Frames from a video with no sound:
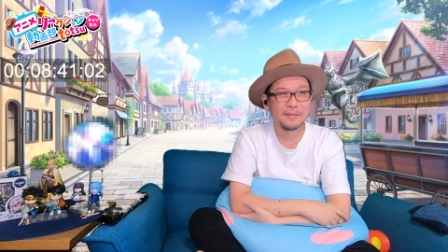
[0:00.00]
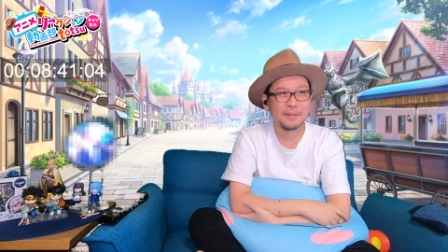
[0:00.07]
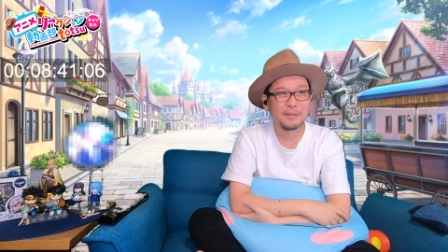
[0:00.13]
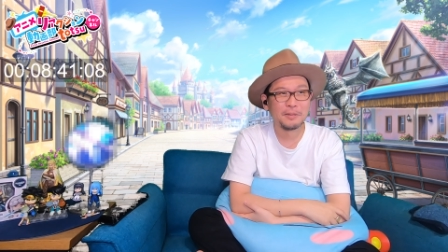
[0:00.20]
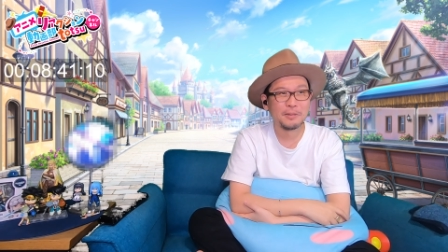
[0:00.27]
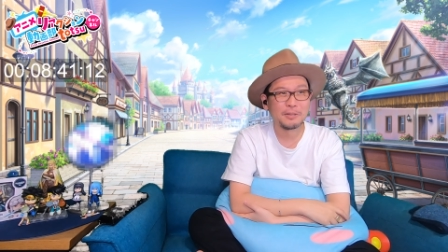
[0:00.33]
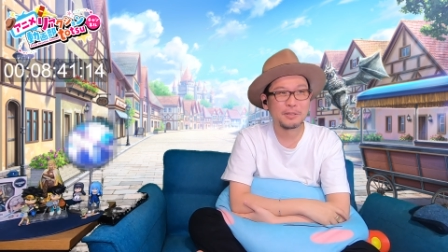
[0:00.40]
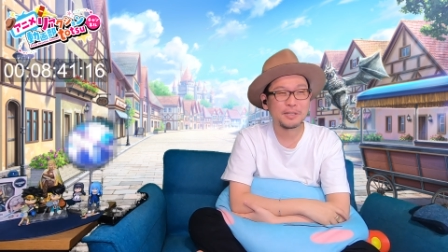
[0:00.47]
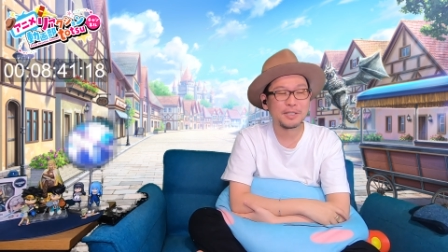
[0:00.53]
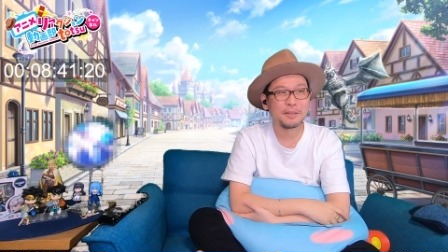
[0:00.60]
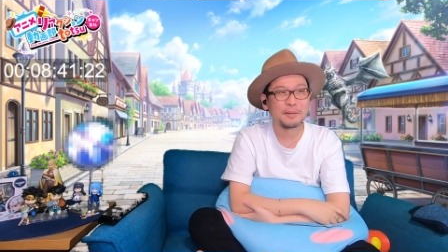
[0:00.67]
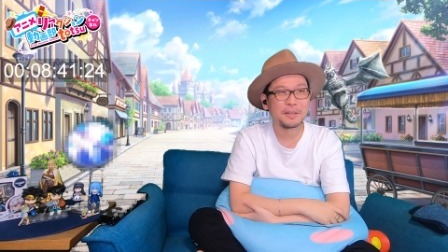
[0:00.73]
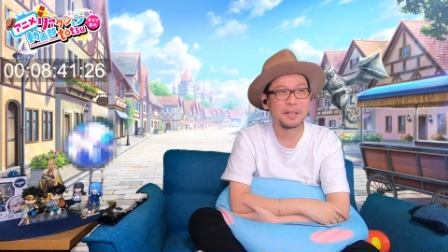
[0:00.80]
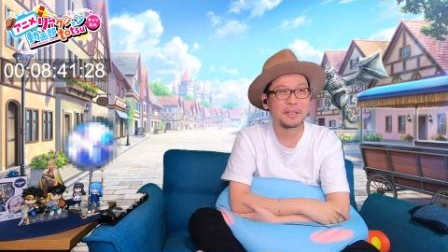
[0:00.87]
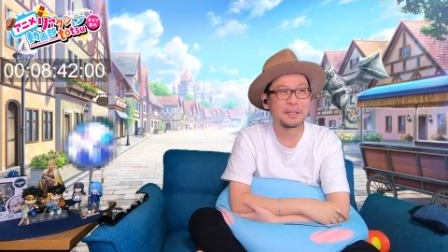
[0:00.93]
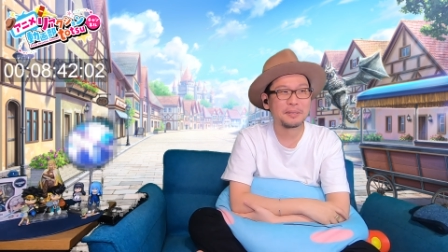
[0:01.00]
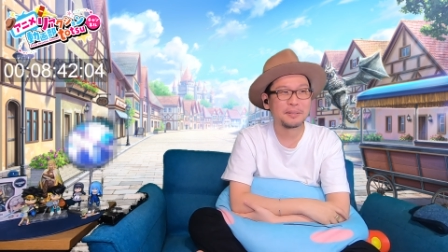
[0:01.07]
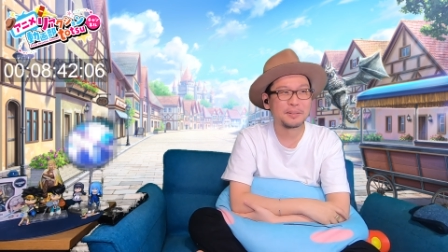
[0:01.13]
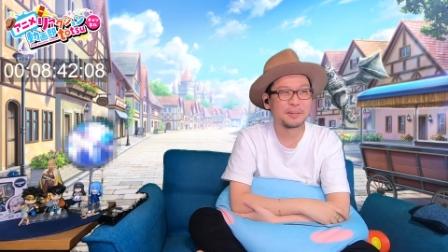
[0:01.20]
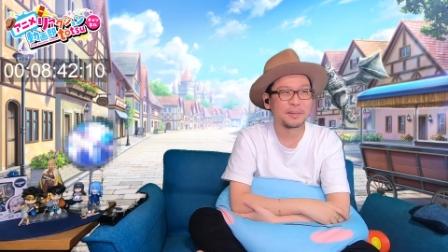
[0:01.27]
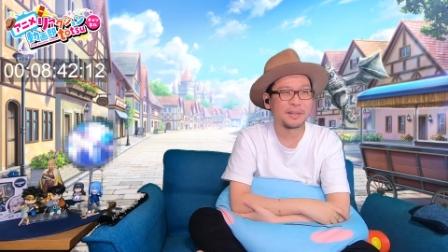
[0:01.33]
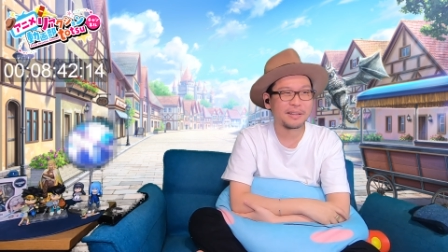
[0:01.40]
漁師さんできる
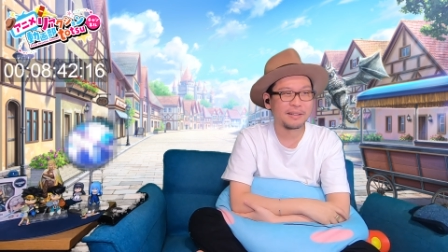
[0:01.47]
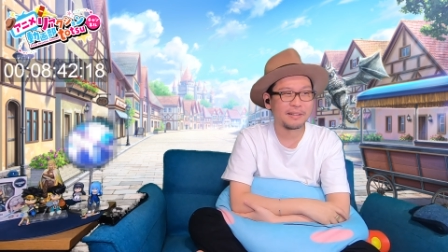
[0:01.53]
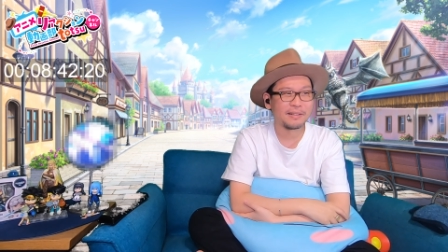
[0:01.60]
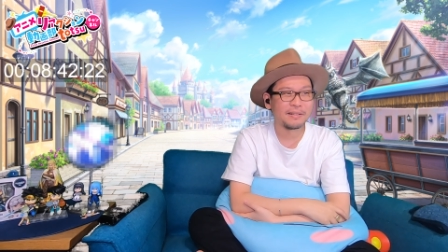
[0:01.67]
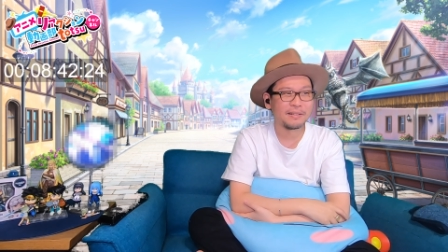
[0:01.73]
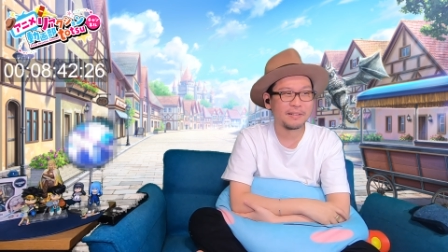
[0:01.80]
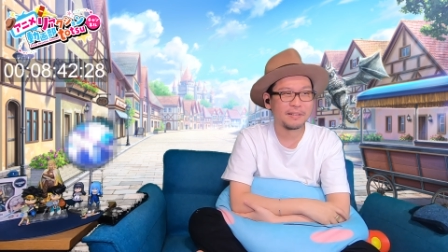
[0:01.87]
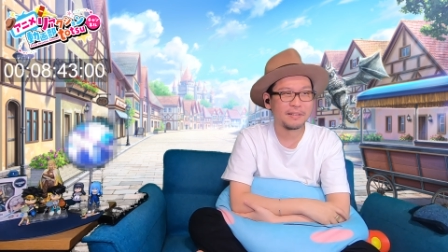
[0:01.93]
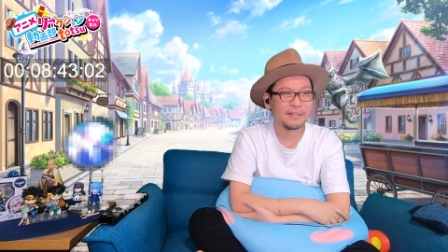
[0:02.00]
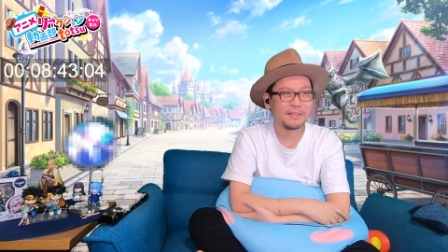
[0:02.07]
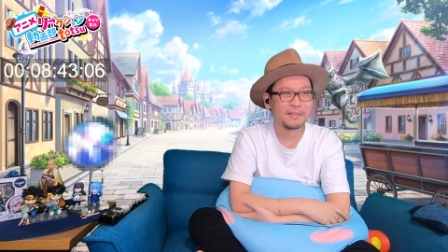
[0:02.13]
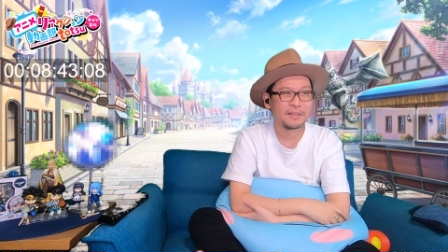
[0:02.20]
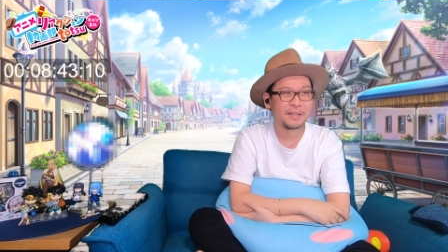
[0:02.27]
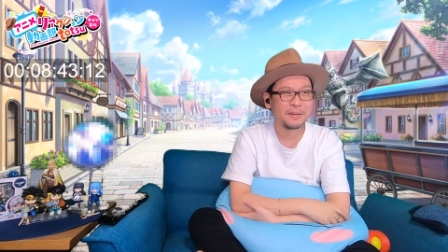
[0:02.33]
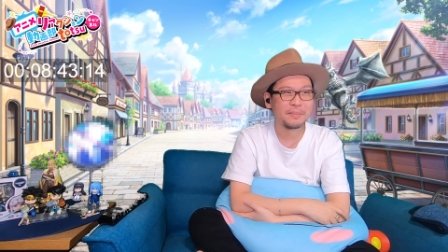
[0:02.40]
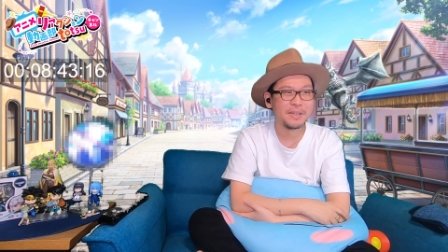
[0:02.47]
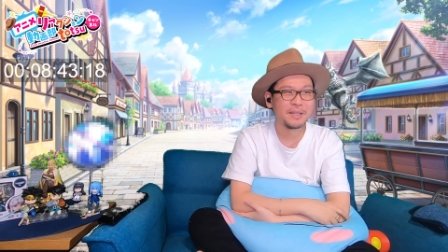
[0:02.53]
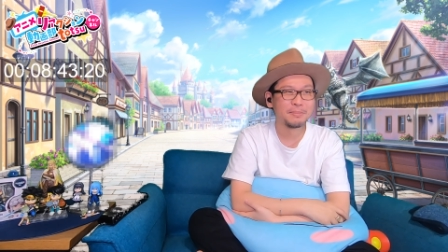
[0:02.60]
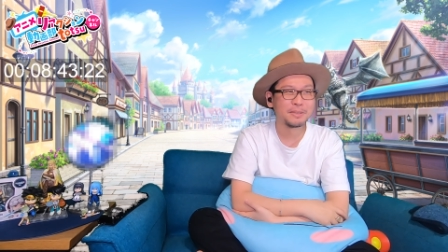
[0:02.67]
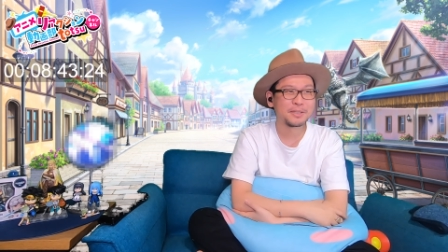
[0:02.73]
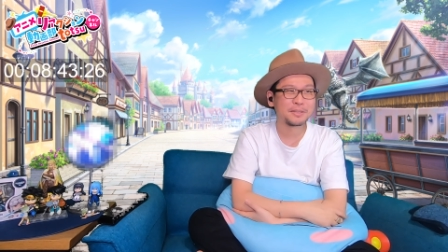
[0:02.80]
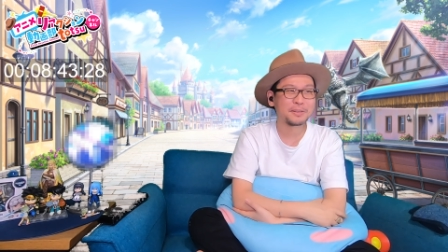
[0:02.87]
人だな。なんか
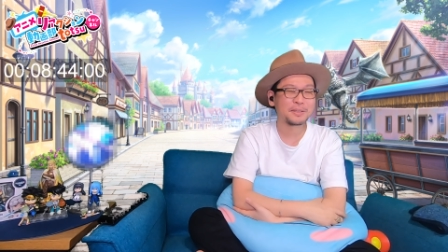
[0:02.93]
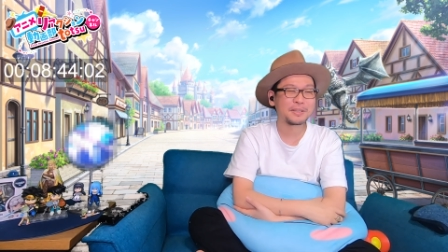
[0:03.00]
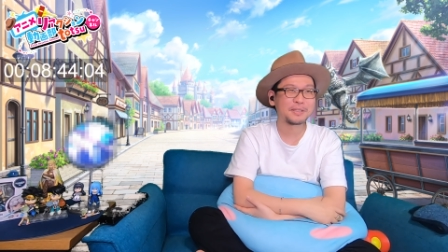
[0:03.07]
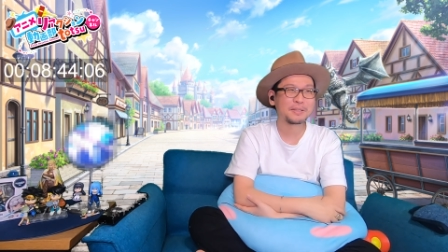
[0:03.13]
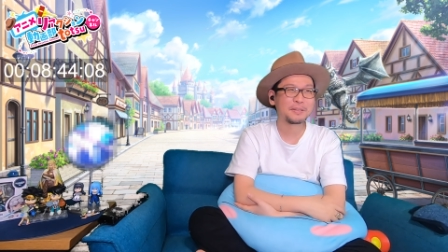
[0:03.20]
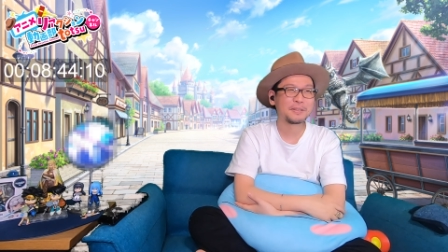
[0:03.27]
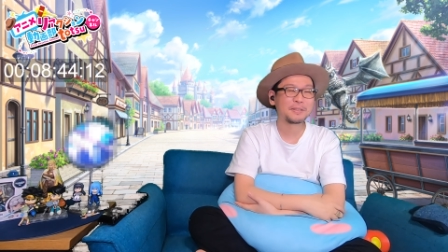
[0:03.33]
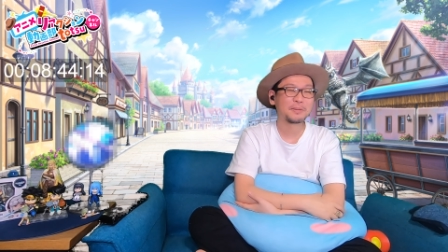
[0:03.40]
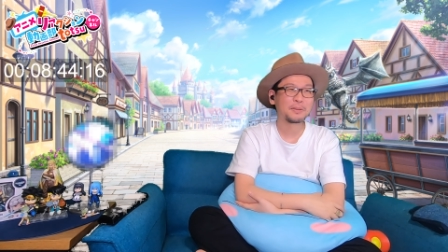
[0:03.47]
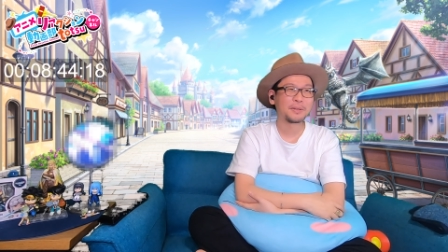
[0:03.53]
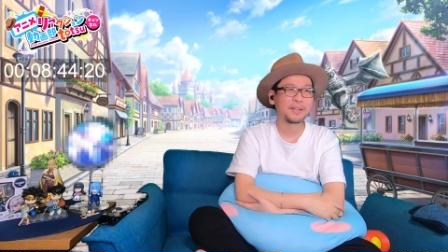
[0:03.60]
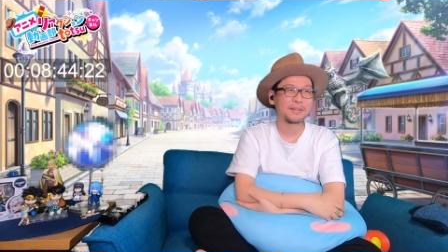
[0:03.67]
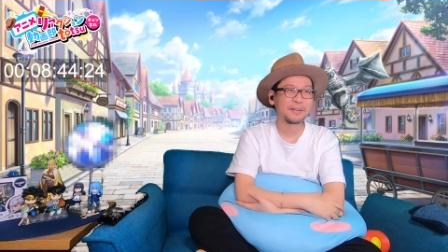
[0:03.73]
名物とか作りそうだ